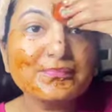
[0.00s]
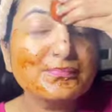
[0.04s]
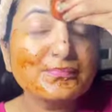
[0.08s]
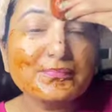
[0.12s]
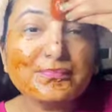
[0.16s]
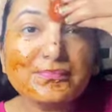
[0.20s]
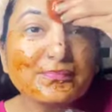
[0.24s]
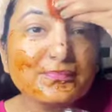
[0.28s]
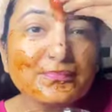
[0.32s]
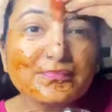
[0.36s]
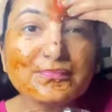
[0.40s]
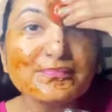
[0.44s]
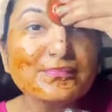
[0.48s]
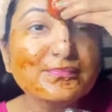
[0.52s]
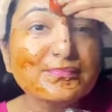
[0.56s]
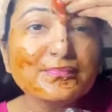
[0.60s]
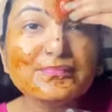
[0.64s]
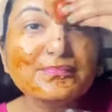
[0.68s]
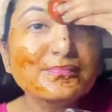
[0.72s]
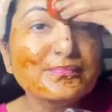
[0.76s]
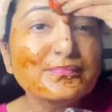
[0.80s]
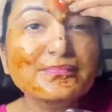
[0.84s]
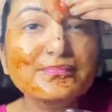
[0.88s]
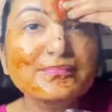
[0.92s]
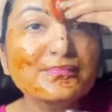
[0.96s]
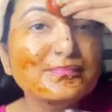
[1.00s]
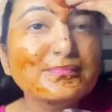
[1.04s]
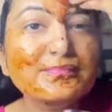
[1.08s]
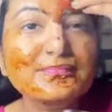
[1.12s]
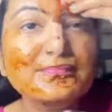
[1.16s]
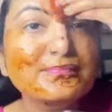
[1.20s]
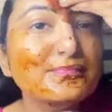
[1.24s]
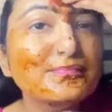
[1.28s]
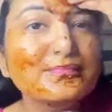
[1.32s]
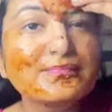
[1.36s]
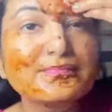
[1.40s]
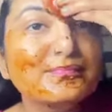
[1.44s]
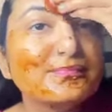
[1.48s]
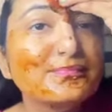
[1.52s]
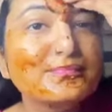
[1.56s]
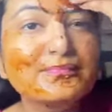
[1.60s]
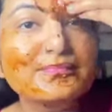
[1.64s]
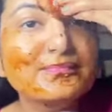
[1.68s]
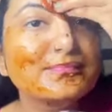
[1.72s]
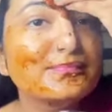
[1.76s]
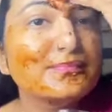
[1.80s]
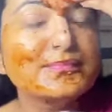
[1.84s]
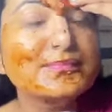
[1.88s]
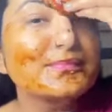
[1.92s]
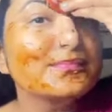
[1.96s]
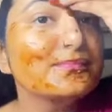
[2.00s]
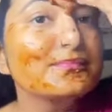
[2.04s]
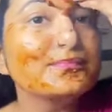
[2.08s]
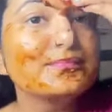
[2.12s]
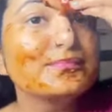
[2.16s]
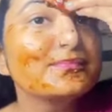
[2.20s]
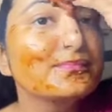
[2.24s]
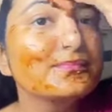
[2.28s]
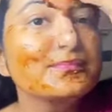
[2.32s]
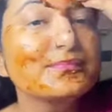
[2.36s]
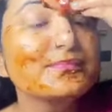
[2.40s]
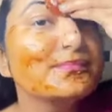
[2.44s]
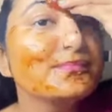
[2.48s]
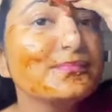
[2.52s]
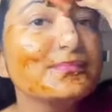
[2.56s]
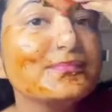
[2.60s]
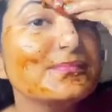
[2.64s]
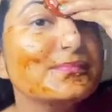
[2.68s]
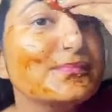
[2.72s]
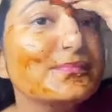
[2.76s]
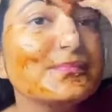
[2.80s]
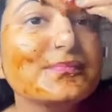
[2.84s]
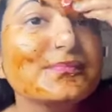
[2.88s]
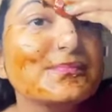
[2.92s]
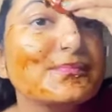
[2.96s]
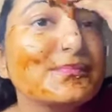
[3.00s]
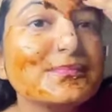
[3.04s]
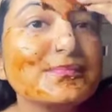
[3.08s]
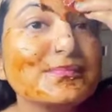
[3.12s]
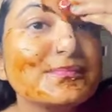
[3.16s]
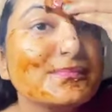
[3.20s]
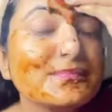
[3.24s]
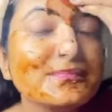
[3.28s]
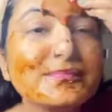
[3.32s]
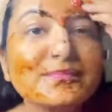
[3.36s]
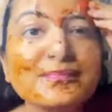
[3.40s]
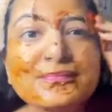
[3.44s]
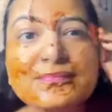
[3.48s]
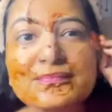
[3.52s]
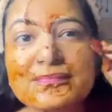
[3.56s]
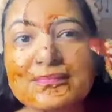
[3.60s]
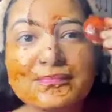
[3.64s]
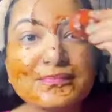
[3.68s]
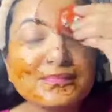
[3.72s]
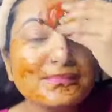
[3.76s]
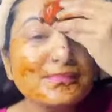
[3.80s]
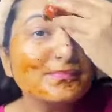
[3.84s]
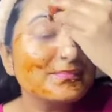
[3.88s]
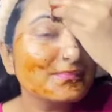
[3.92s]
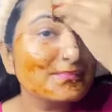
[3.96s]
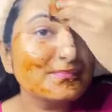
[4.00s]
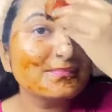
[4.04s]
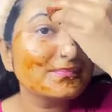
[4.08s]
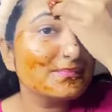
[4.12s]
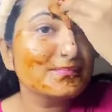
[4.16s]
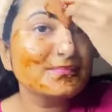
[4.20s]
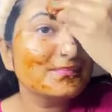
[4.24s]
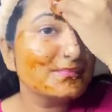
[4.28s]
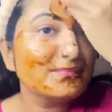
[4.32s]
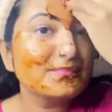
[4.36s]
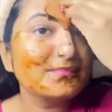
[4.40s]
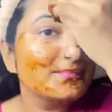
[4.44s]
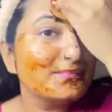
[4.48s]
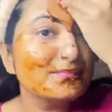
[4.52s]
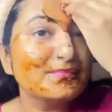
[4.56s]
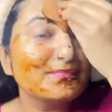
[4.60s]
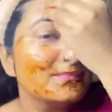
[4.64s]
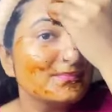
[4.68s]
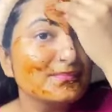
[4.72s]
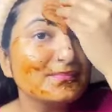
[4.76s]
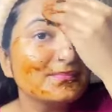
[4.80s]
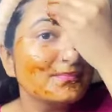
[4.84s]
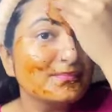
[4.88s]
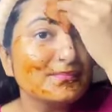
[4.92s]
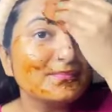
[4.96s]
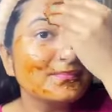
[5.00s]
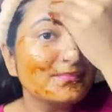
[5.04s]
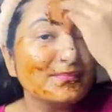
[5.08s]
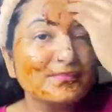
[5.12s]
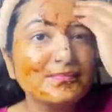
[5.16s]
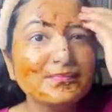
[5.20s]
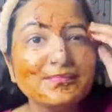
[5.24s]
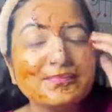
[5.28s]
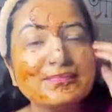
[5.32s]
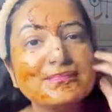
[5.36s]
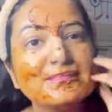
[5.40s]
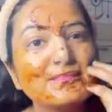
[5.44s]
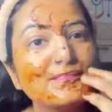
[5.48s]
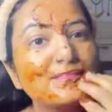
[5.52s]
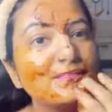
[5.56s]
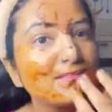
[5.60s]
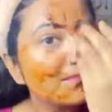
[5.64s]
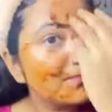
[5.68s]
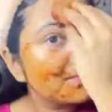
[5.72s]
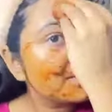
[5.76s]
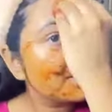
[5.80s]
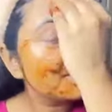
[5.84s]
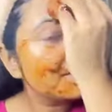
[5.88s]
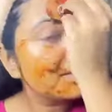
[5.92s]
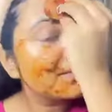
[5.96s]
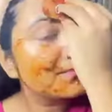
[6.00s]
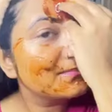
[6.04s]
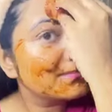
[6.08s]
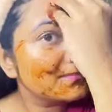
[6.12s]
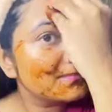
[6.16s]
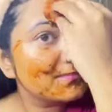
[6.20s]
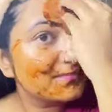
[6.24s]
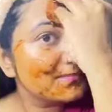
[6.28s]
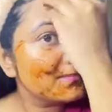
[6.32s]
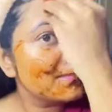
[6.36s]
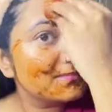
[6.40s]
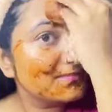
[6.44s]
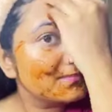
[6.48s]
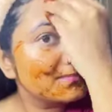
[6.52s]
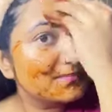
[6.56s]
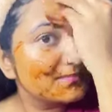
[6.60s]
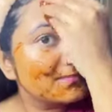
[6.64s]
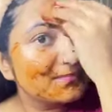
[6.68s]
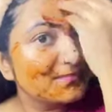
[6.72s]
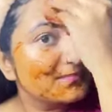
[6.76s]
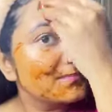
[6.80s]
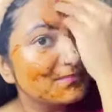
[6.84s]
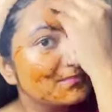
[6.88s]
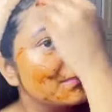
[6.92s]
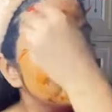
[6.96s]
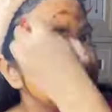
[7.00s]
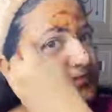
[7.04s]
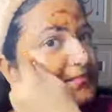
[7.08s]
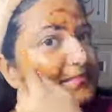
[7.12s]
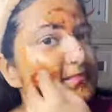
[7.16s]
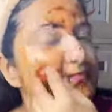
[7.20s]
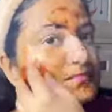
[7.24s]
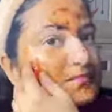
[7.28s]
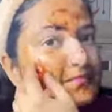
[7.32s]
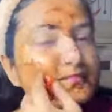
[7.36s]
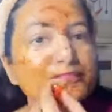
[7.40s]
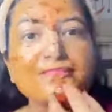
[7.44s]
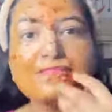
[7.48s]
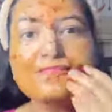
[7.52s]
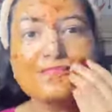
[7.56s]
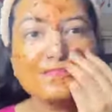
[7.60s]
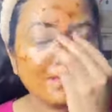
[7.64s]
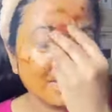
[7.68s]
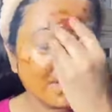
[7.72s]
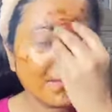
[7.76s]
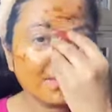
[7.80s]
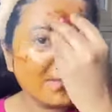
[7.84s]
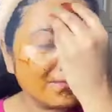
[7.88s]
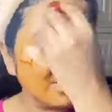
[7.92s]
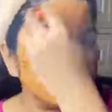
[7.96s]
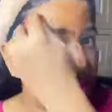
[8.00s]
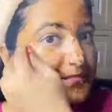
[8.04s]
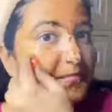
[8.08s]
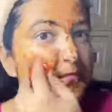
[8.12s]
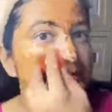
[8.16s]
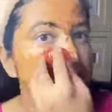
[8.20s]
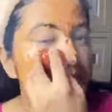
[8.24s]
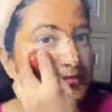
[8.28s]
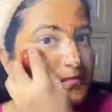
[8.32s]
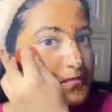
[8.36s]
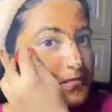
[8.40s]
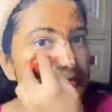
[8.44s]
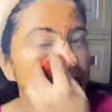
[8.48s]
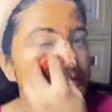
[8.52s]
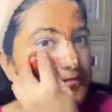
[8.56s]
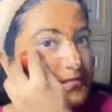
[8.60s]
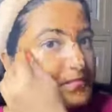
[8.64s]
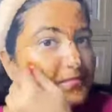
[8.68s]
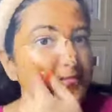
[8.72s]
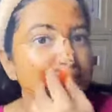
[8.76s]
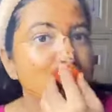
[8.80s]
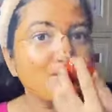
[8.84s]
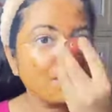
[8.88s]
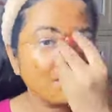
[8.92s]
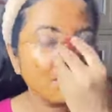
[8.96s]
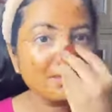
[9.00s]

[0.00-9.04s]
मल्टीपल प्रॉब्लम्स को ये फिक्स करता है आपके फॉरहेड का कलर पिगमेंटेड है डार्क है वो भी कुछ दिन पहले ना धूप के वजह से ना मेरे जो फॉरहेड पर ना बहुत